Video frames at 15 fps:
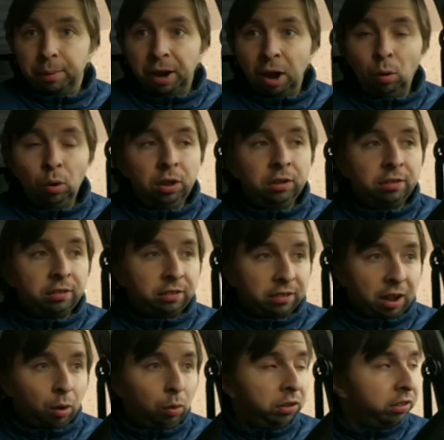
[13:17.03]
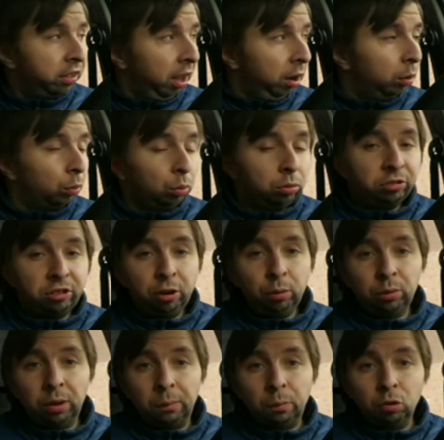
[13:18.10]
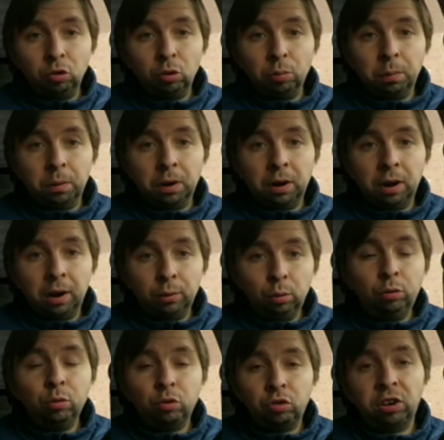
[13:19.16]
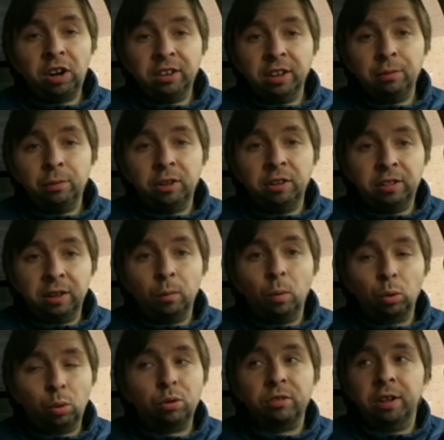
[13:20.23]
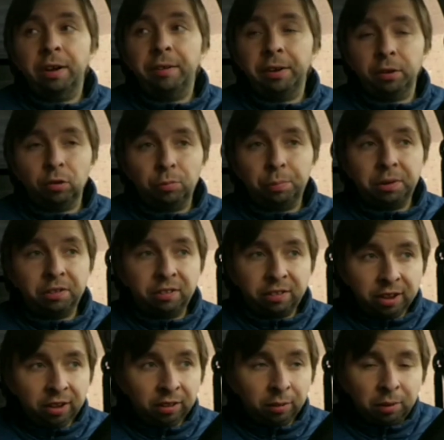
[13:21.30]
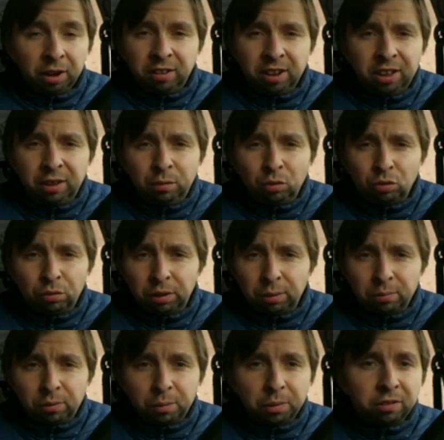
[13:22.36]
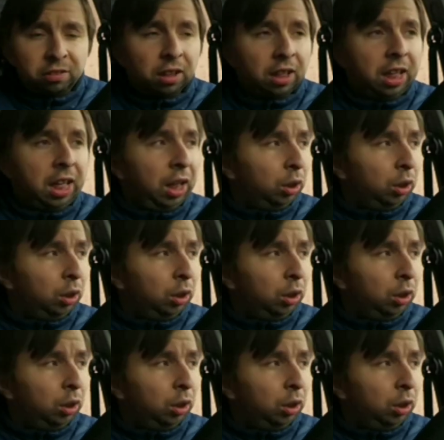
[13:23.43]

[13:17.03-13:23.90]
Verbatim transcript: По какой, с какой целью? Ну, с целью того, чтобы люди очень хотят видеть того, кто разговаривал с президентом, хотя я не вижу в этом смысла.